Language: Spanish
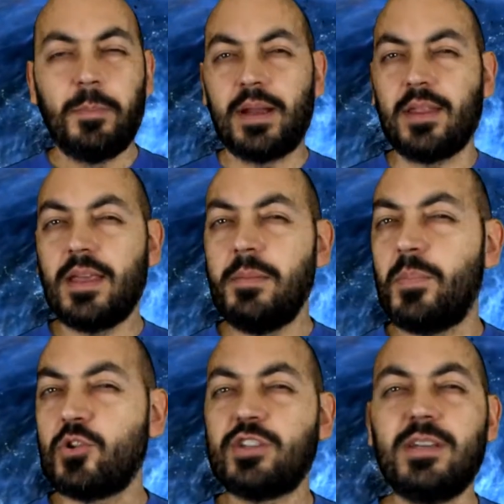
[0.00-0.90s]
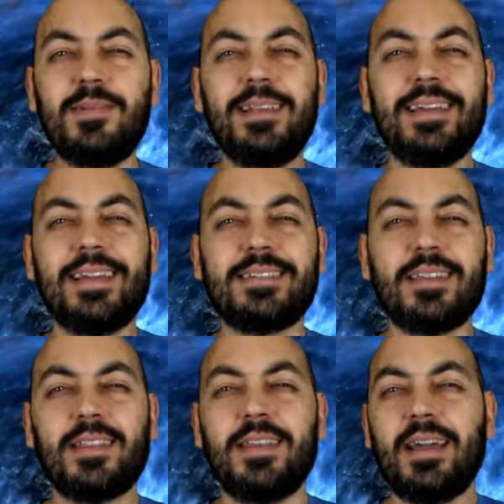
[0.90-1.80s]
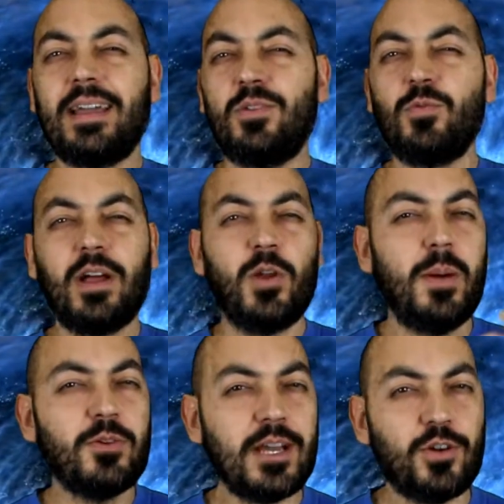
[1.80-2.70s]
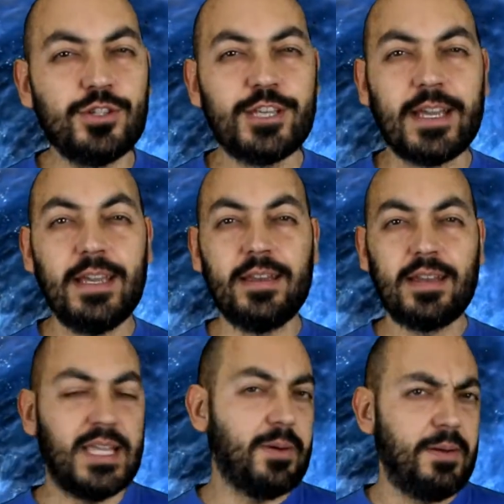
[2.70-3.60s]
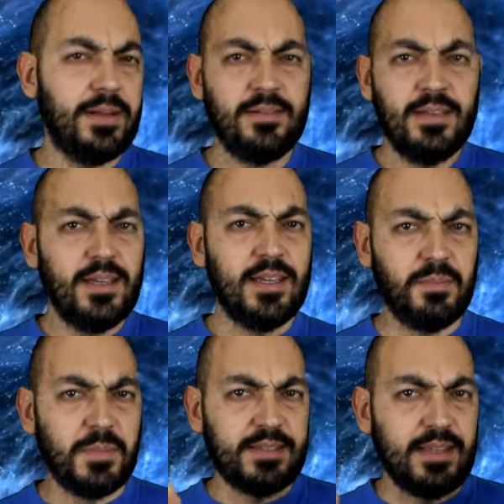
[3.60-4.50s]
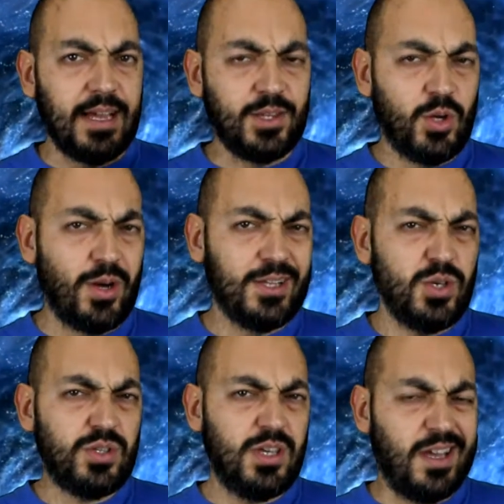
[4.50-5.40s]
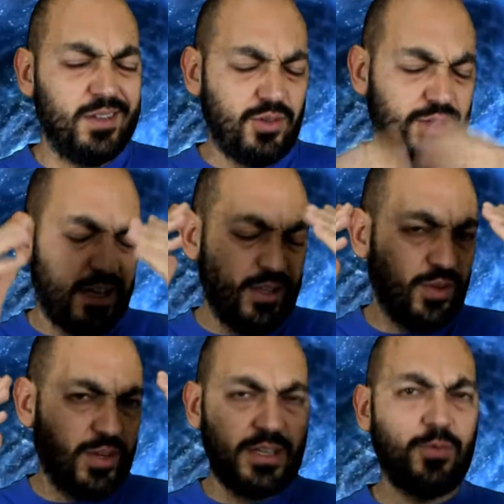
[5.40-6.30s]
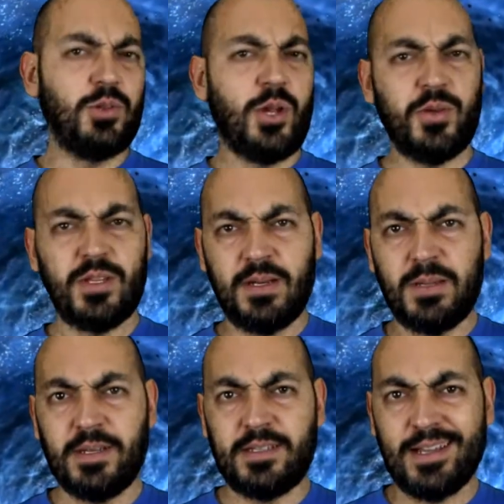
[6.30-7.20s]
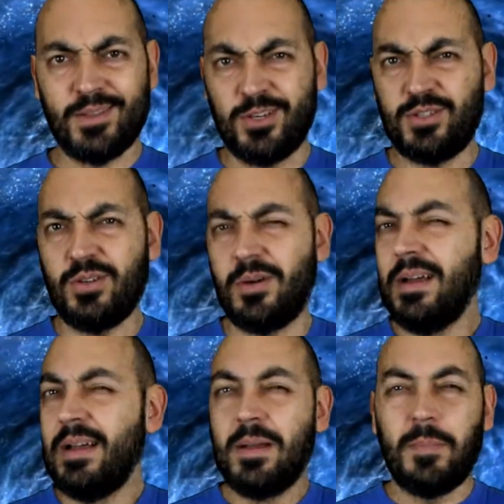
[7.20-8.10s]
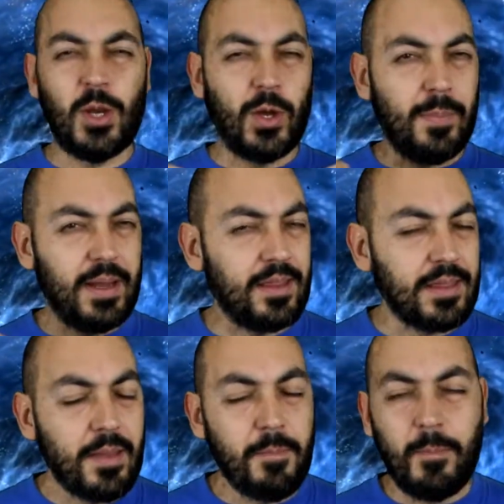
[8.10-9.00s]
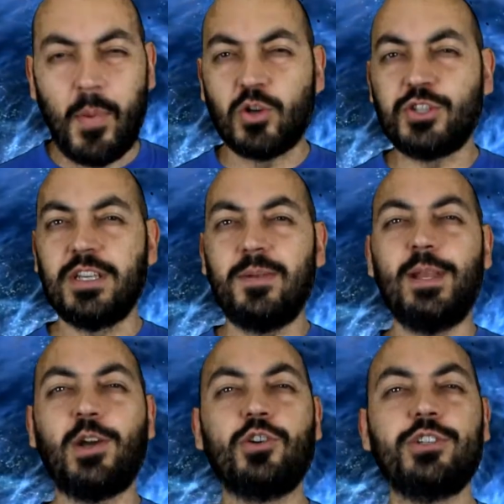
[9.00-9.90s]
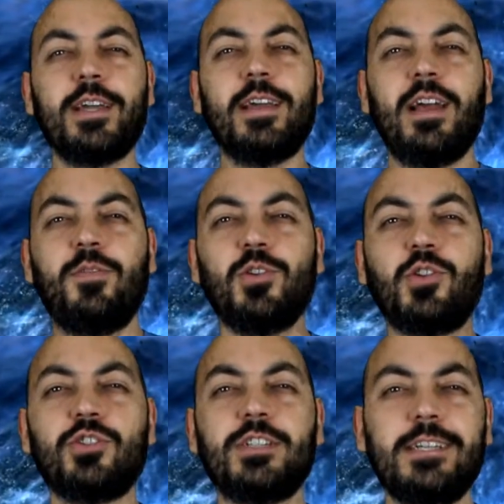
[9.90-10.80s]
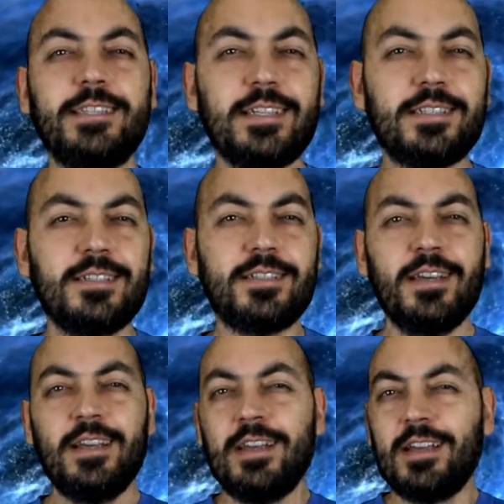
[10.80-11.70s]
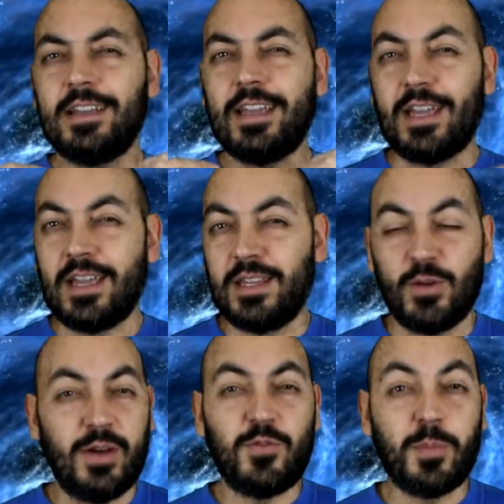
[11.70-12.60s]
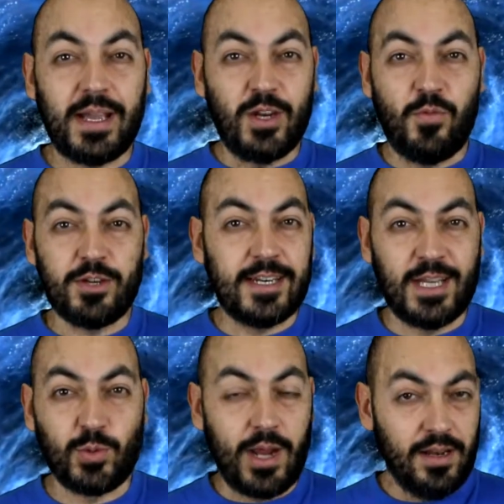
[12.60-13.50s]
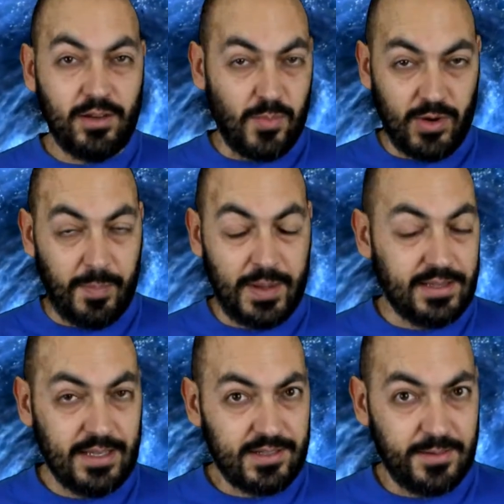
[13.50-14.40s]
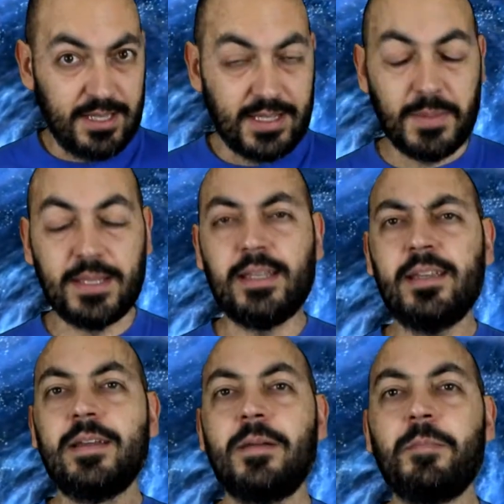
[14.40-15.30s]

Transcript: parecía imposible, que se decía que nunca lo íbamos a conseguir, que llevaban investigándolo años y años y años, yo que sé cuántos años llevan investigando esto, pero que parecía imposible conseguir la fotosíntesis que de una forma que no fuese natural, como las plantas, evidentemente,